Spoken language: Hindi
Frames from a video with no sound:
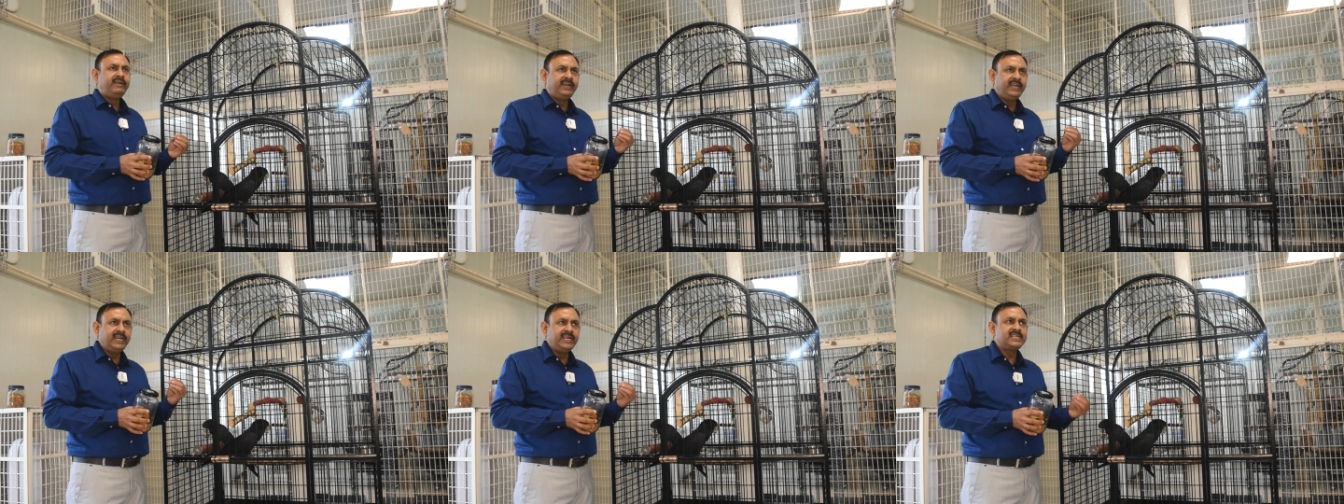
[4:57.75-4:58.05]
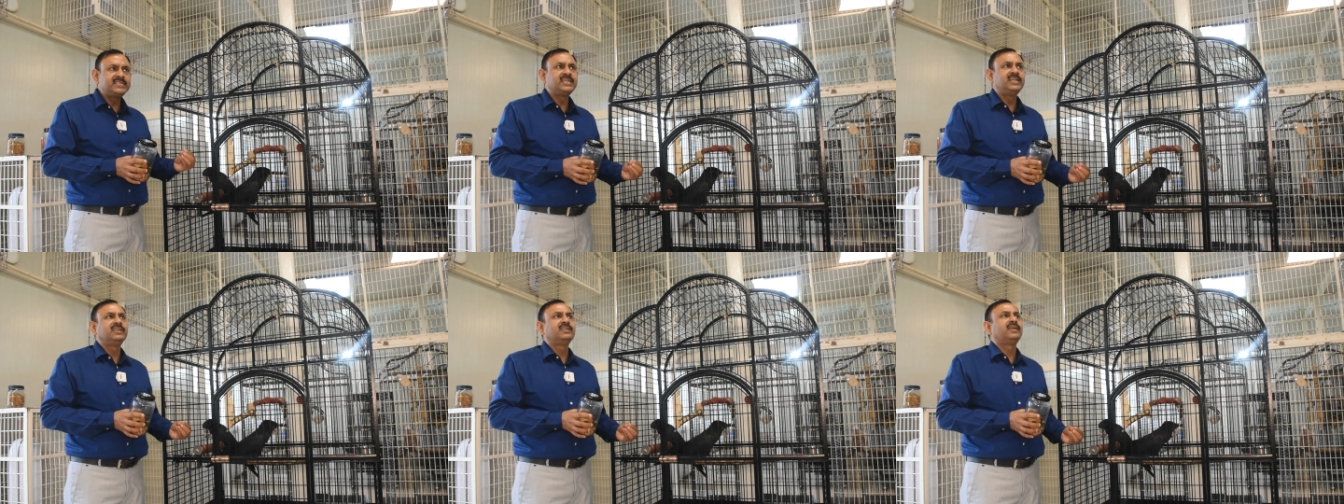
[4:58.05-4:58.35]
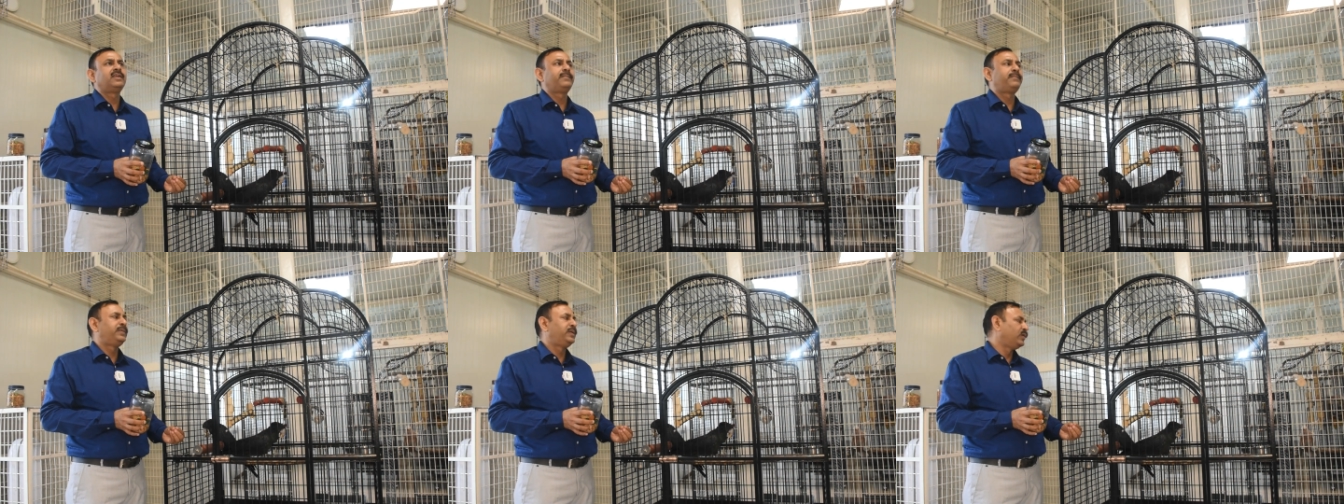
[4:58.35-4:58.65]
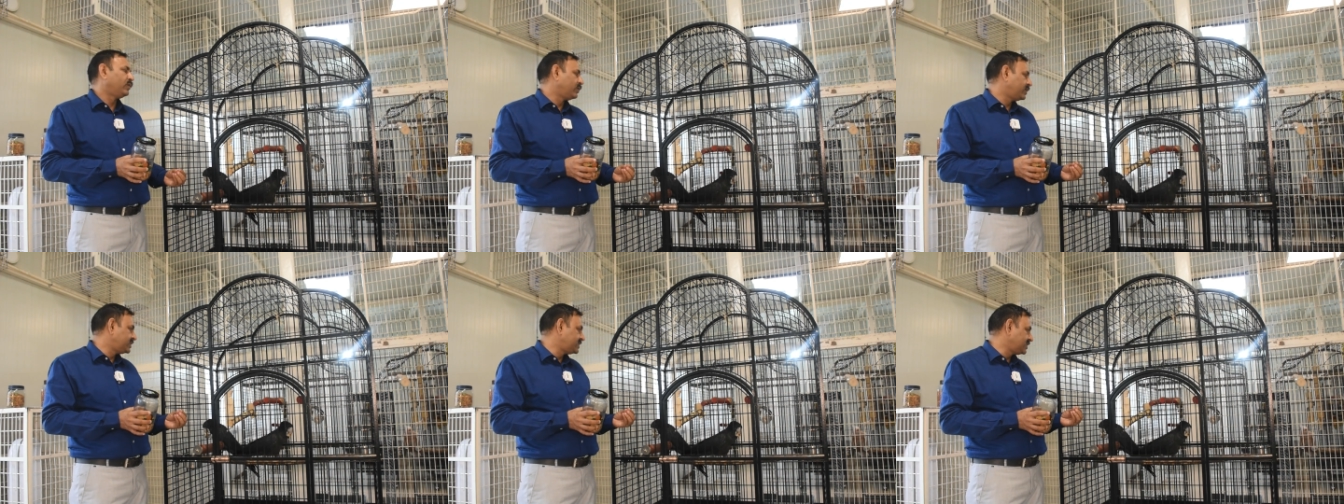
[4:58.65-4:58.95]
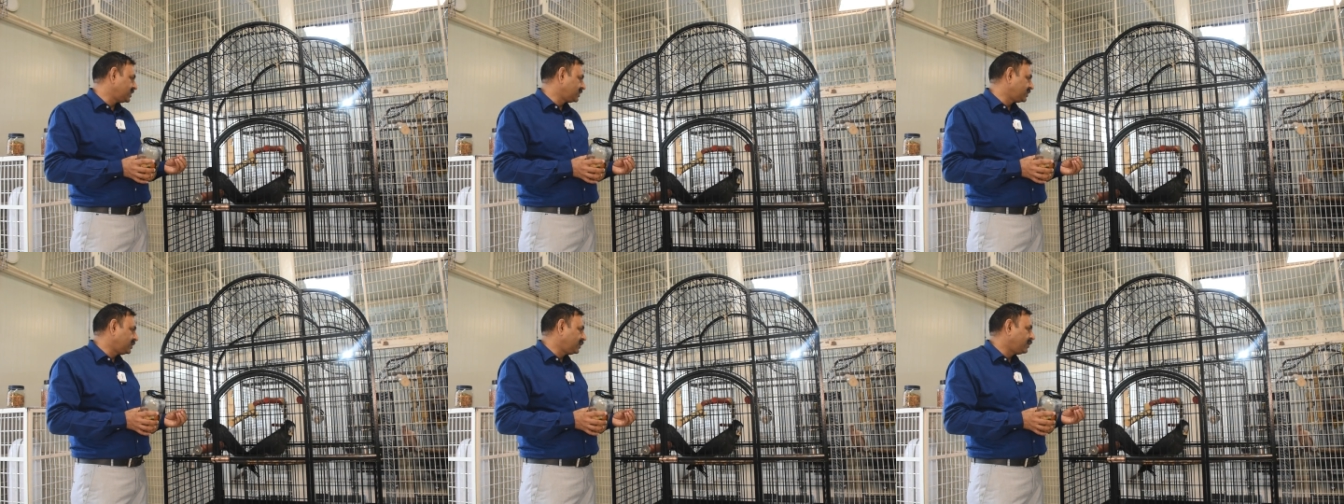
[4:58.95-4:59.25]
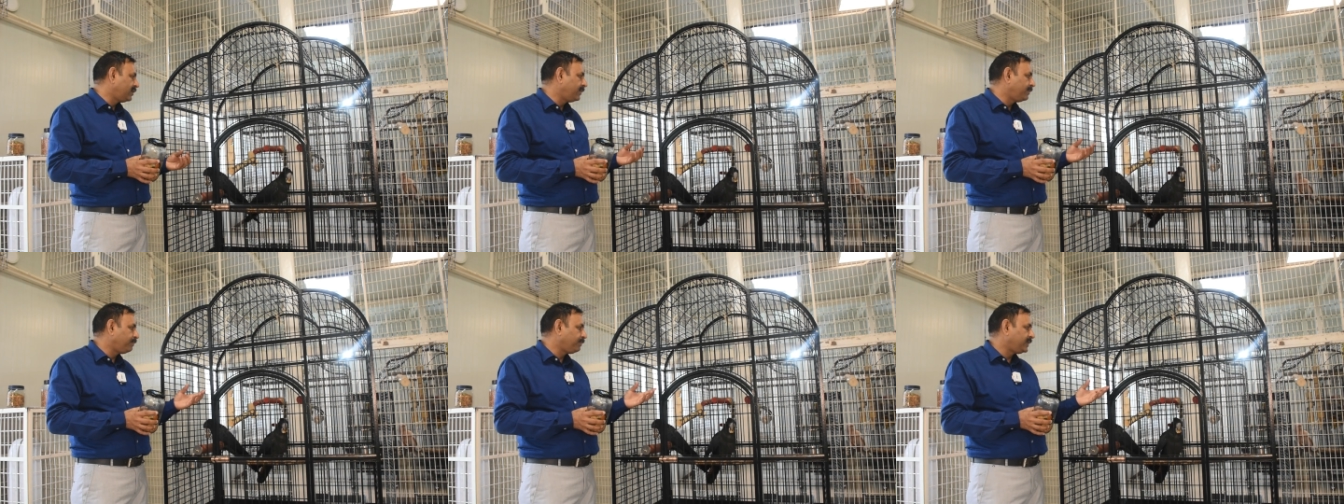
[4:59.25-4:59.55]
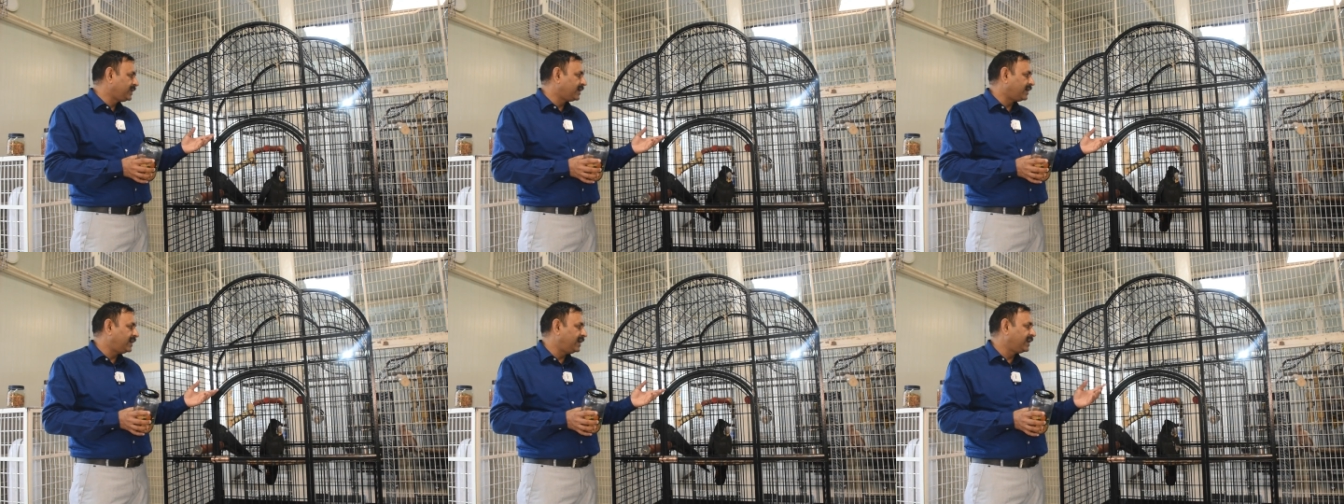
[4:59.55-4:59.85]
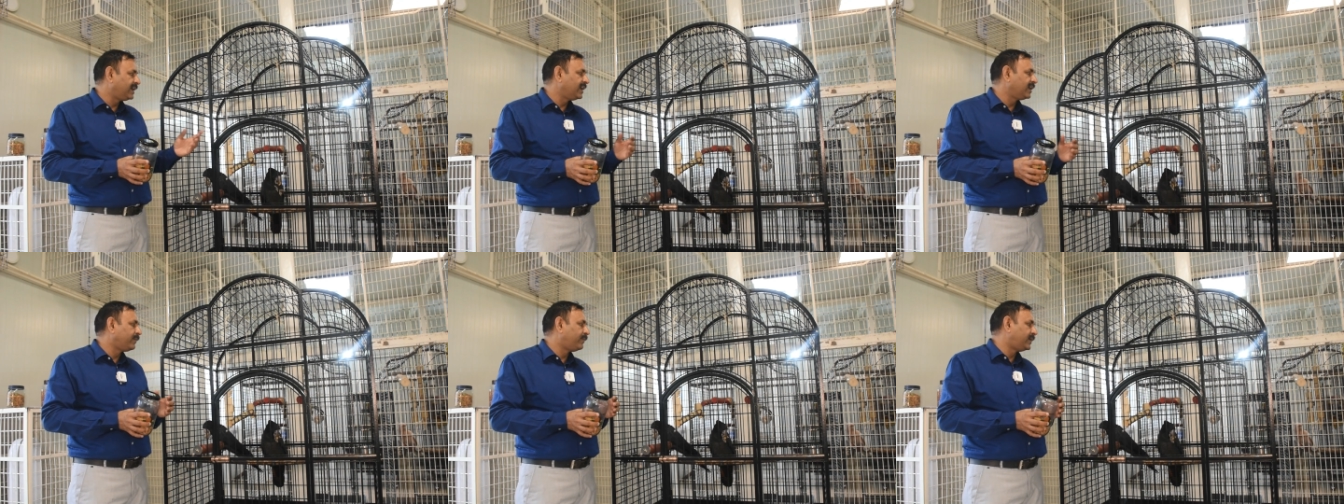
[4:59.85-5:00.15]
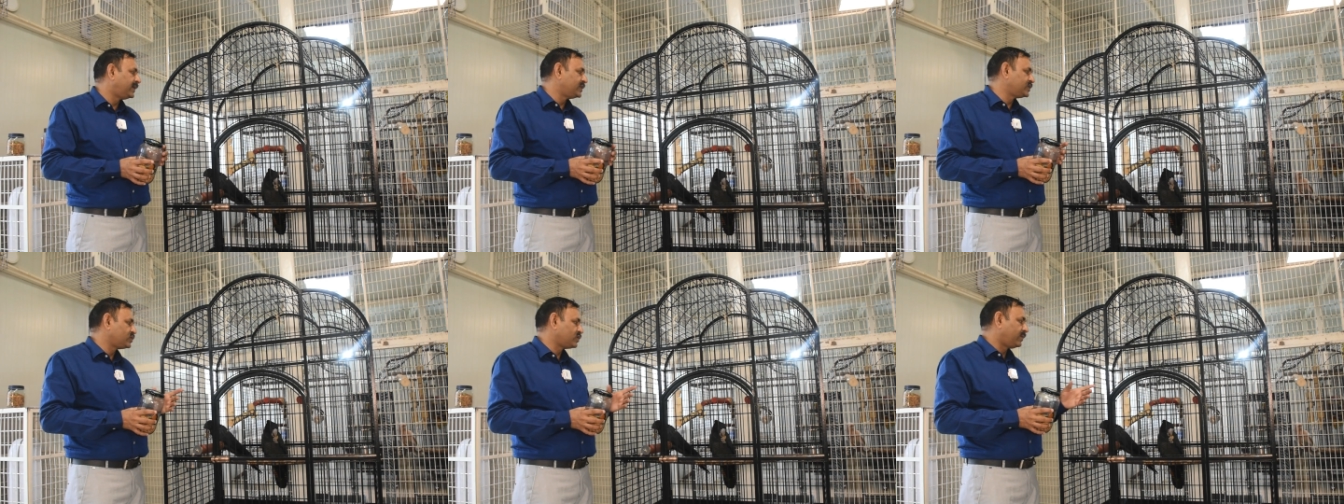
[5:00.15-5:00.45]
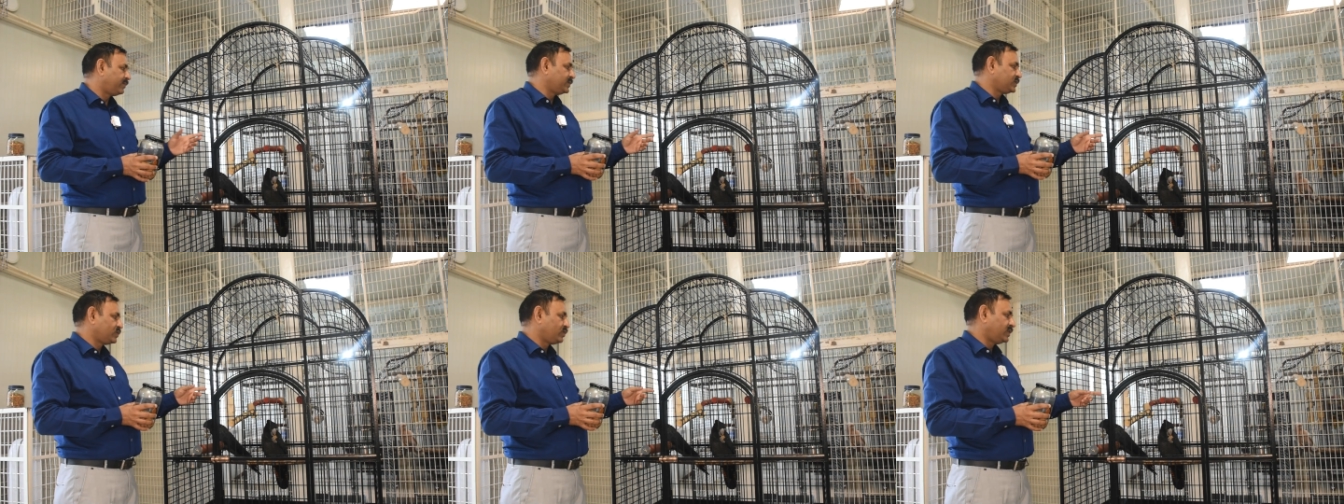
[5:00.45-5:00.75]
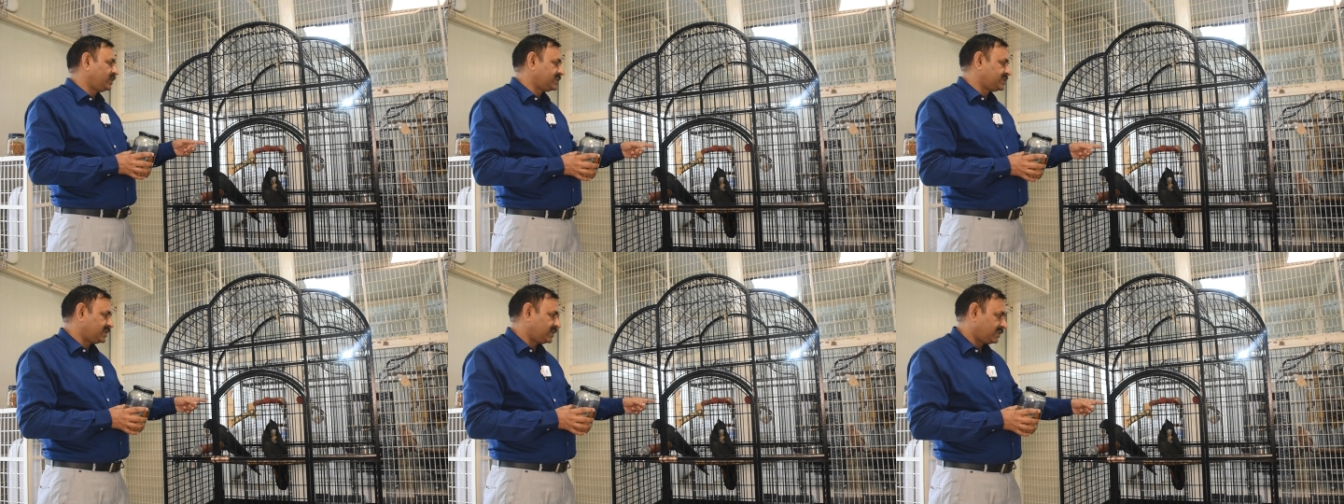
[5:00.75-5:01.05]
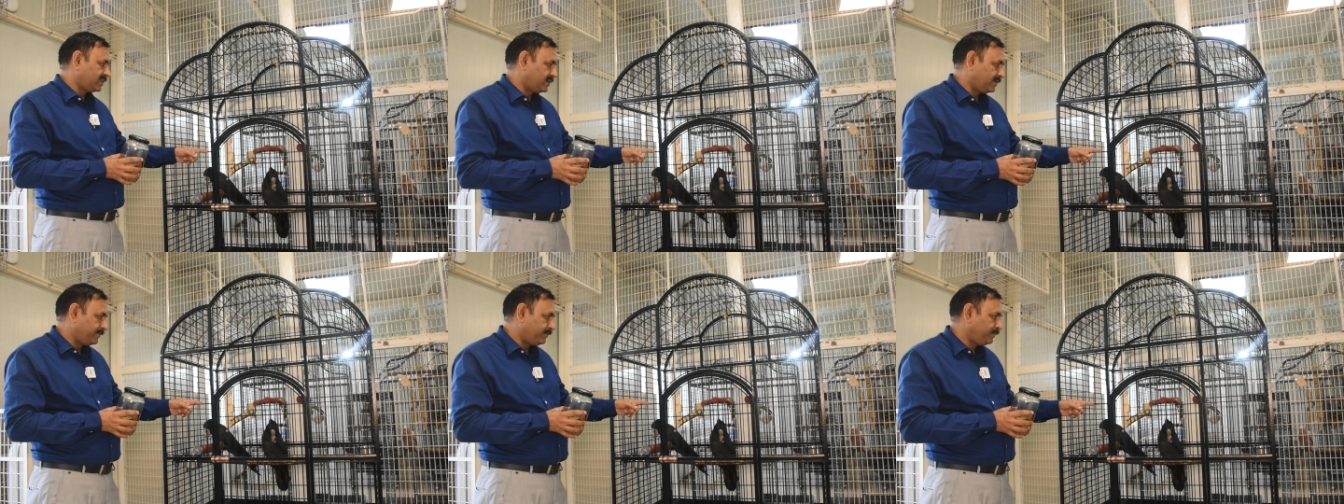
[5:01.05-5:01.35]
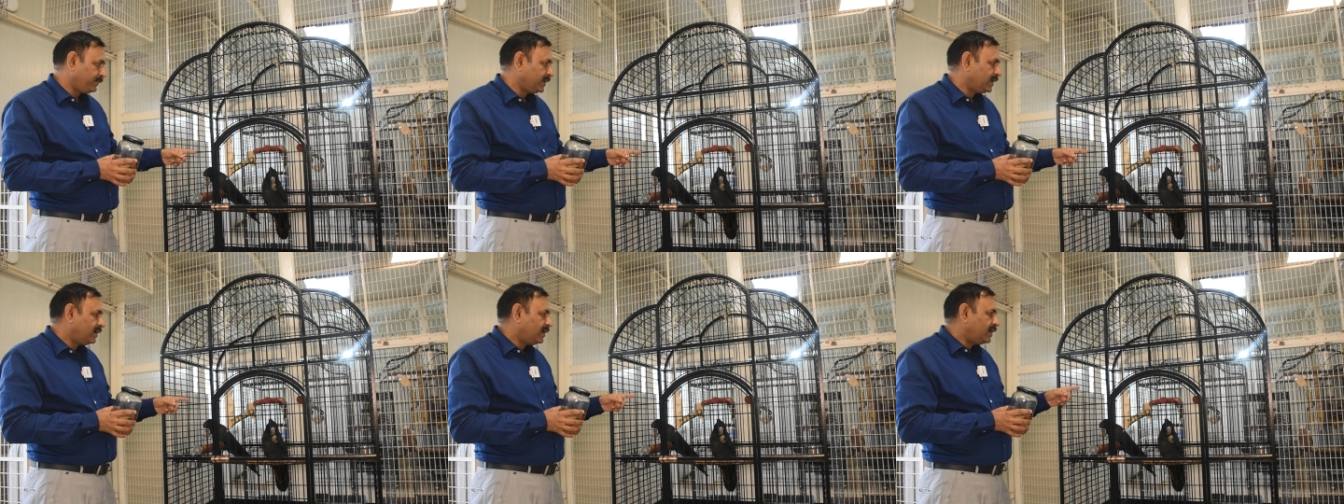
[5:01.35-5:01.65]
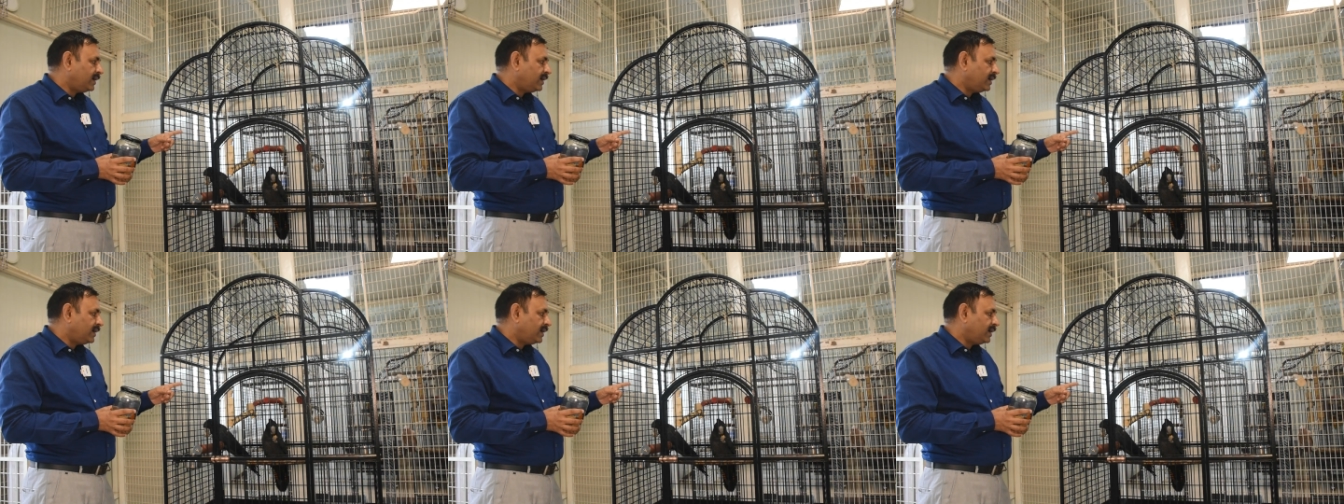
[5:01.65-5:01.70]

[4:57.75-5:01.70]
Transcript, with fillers: ट्रीट्स की तरह प्रयोग कर सकते हैं या एक एक बर्ड्स को आप इसको दे सकते हैं